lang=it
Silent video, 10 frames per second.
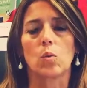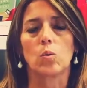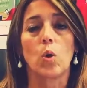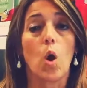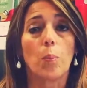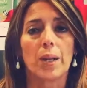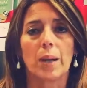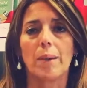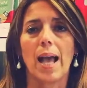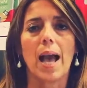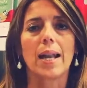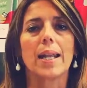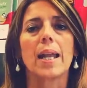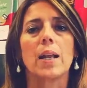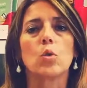un'opera magari
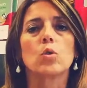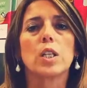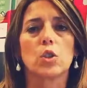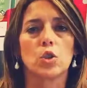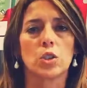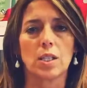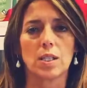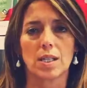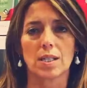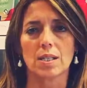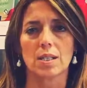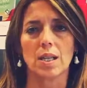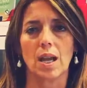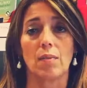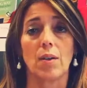e non decidersi
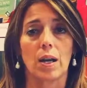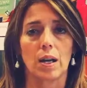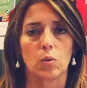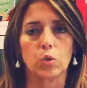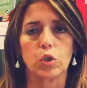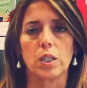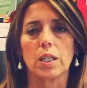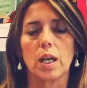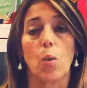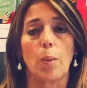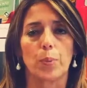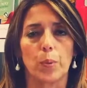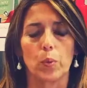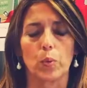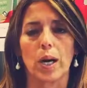a farla uscire o a
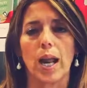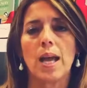proporla,